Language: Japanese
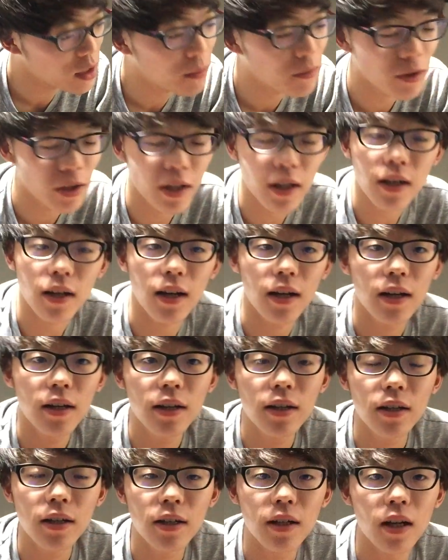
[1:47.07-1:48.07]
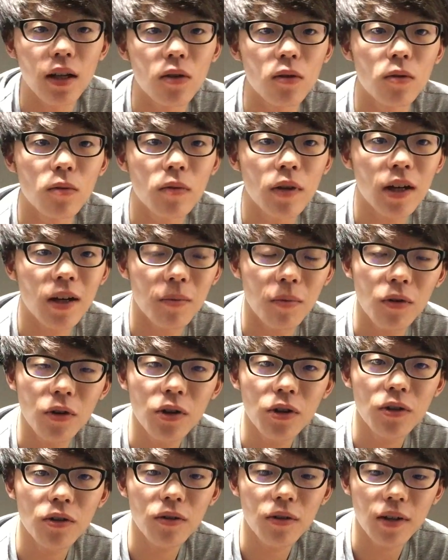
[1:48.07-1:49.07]
しかもね、なんか、あの、なんか
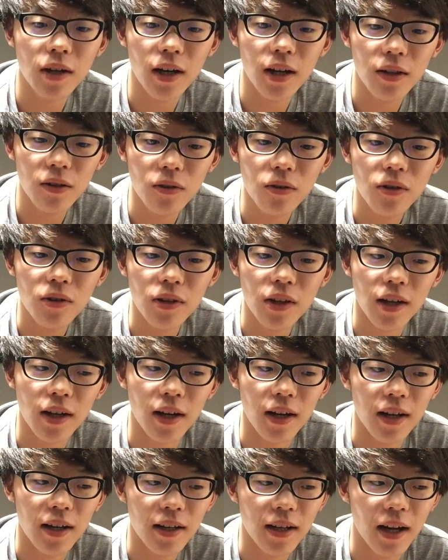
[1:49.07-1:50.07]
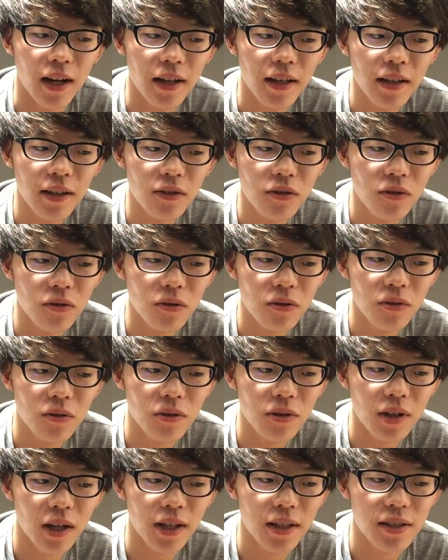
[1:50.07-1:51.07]
ポイントカードなんか、ありが
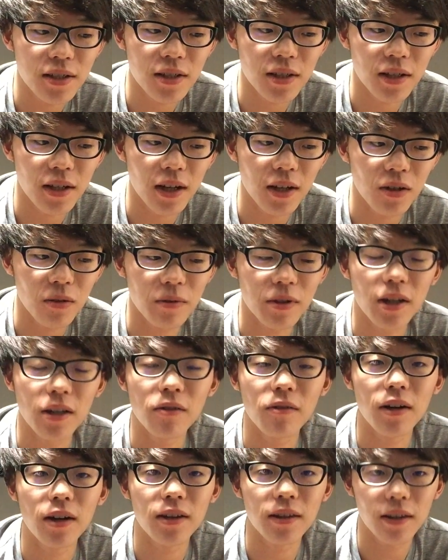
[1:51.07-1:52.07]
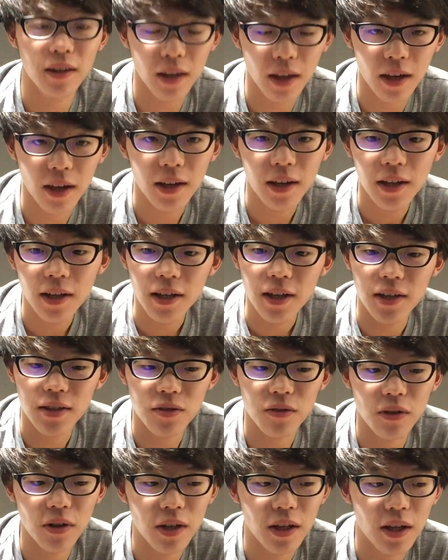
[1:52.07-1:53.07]
とう感謝カードみたいなのがあって、で
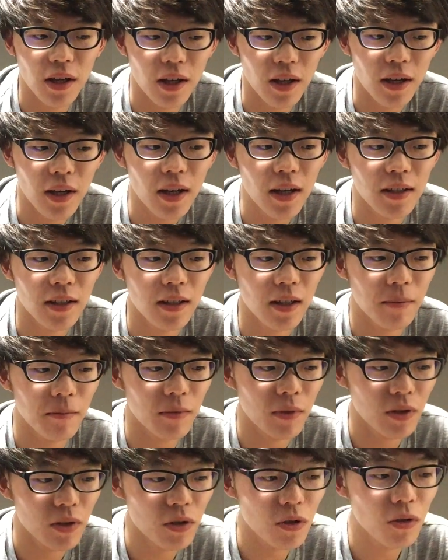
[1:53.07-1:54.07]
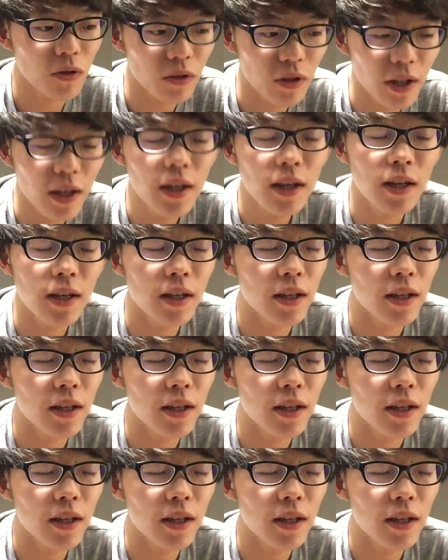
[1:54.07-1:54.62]
それがた、ちょうどね、